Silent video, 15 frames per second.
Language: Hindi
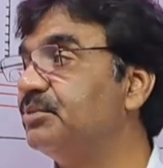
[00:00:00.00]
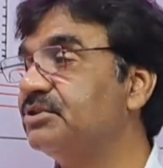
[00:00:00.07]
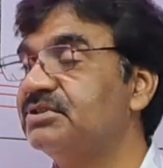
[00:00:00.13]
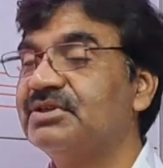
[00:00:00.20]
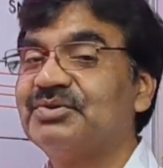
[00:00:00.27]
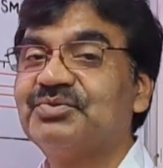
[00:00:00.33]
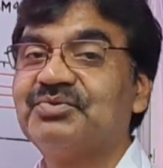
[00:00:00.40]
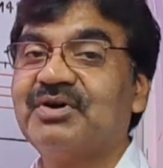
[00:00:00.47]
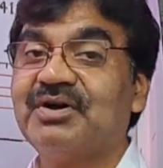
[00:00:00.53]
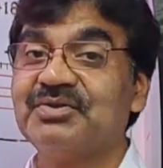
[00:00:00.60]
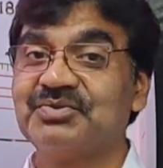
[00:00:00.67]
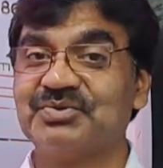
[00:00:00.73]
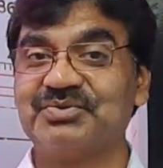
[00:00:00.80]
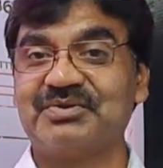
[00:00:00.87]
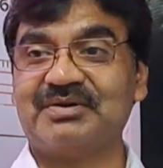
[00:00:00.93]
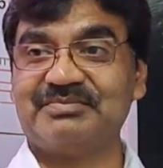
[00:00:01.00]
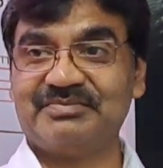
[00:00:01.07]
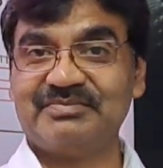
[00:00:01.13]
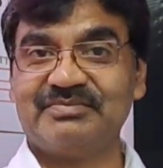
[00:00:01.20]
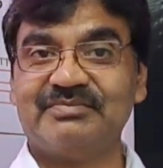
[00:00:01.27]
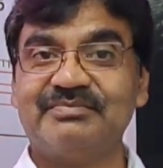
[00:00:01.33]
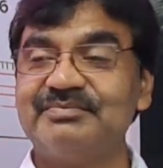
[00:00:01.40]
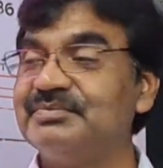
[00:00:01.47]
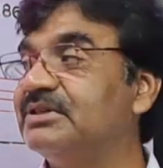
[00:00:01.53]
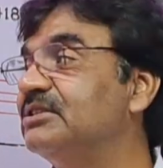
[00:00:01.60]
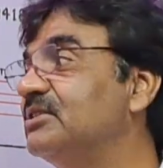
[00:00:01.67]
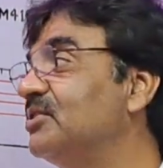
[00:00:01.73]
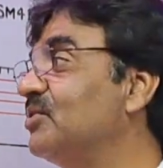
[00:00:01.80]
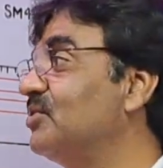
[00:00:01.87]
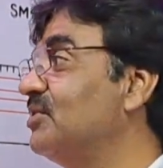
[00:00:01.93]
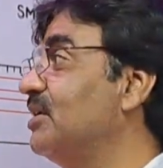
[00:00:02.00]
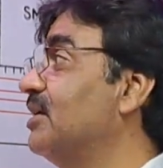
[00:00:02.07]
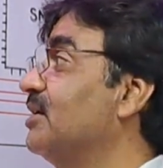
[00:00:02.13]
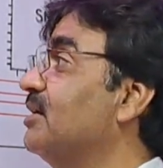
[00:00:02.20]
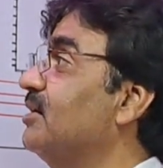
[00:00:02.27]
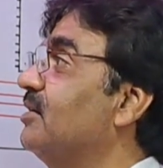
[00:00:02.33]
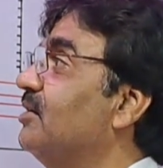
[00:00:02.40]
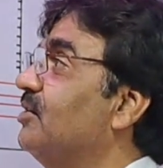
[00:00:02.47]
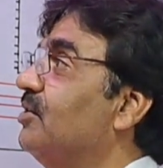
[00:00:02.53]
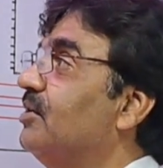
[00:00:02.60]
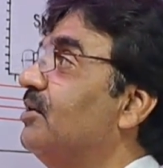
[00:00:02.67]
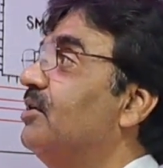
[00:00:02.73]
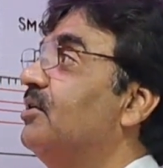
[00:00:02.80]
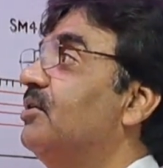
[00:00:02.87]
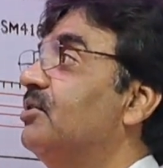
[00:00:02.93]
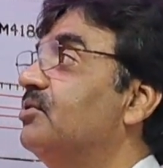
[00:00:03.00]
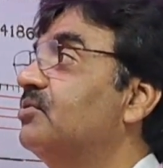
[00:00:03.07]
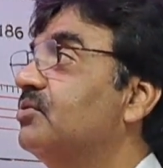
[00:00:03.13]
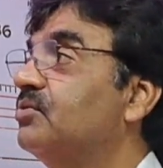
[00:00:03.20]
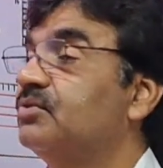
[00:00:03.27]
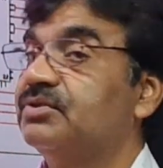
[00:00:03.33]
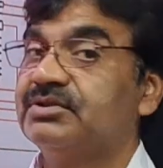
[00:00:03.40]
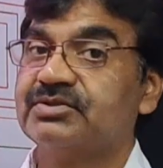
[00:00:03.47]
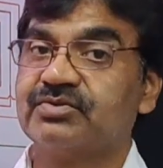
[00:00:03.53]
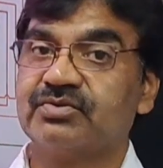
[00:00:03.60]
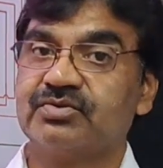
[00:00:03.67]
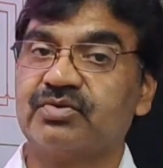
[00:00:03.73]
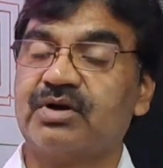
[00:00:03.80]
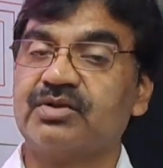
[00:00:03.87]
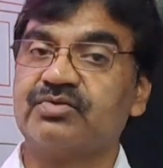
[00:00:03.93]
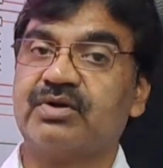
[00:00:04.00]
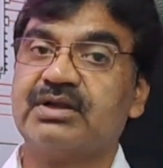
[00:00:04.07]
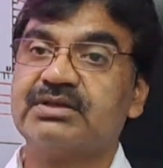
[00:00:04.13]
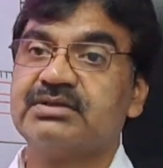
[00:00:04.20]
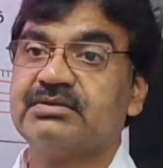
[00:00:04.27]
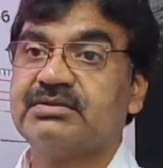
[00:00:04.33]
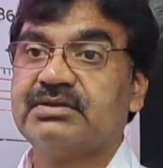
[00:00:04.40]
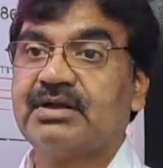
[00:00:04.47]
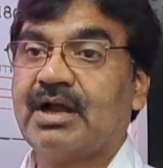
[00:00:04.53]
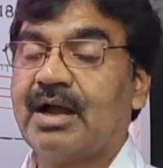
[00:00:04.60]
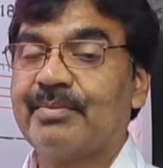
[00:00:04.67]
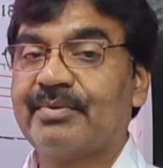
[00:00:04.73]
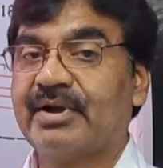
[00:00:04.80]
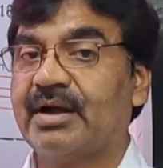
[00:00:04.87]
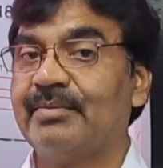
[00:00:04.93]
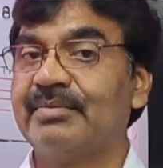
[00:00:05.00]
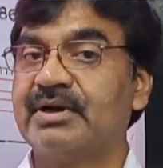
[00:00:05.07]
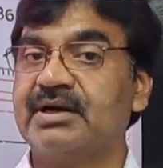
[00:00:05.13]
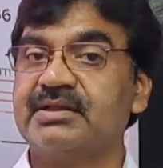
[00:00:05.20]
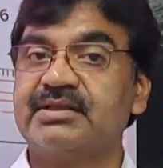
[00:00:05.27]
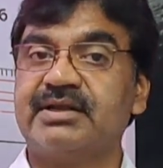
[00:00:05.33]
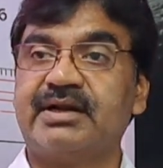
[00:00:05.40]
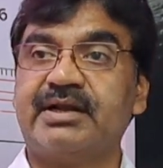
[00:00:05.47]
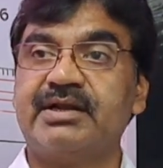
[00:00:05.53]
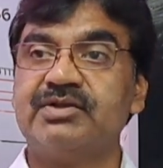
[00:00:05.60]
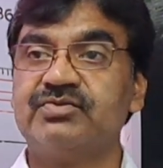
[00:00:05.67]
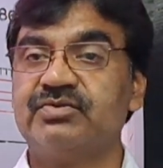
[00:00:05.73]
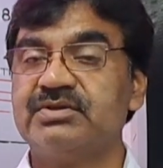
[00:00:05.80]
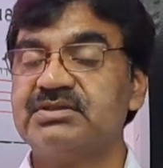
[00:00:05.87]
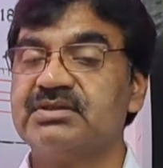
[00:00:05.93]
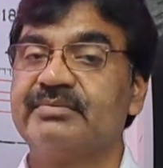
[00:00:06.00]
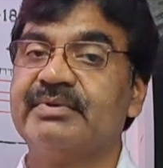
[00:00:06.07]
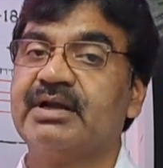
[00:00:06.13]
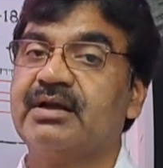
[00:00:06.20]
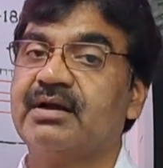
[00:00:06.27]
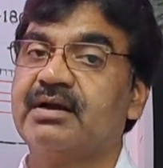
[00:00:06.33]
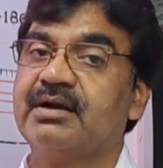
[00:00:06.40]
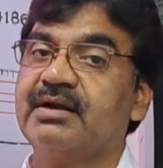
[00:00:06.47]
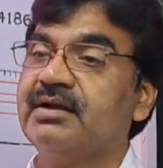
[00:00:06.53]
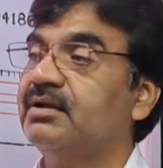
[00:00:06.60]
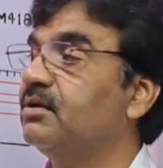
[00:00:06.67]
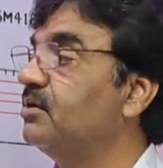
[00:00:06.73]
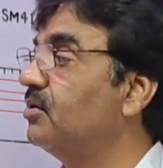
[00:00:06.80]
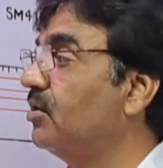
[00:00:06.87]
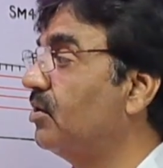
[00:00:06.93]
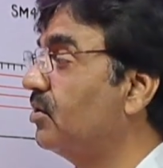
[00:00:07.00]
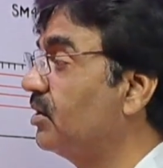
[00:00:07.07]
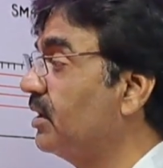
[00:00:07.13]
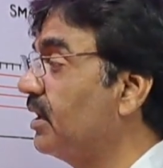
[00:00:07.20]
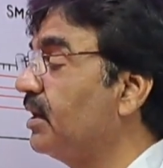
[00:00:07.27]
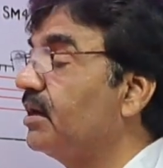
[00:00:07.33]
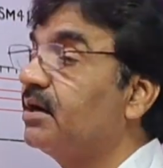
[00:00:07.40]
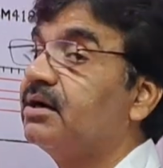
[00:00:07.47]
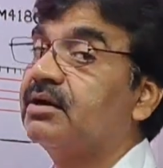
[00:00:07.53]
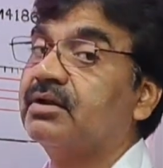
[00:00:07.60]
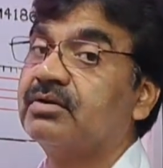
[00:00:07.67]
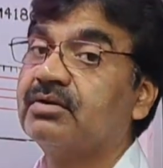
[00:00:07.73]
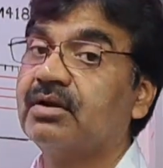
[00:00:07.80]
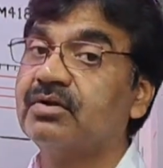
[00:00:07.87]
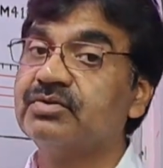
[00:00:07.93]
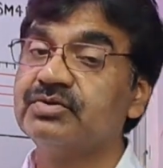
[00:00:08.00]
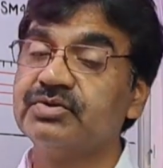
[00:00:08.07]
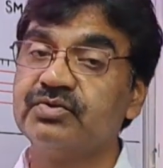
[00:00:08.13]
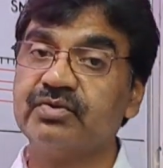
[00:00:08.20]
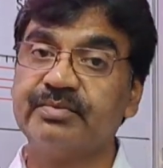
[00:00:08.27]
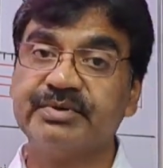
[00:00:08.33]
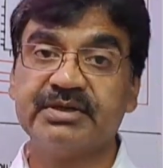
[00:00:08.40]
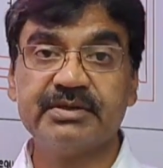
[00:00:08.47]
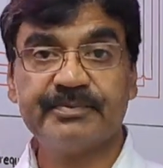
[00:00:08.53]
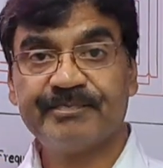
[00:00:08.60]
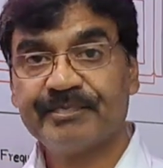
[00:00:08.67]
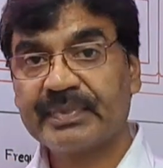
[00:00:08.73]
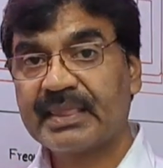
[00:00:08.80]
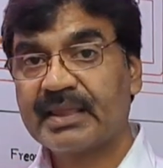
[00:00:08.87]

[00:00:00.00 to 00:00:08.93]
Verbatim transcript: मिसिंग हुआ तो आप पीछे हो जाएंगे तो इसको थोड़ा थोड़ा आप काम करते रहें जो इस समय कर रहे हैं और नए नए टेक्नोलॉजी को भी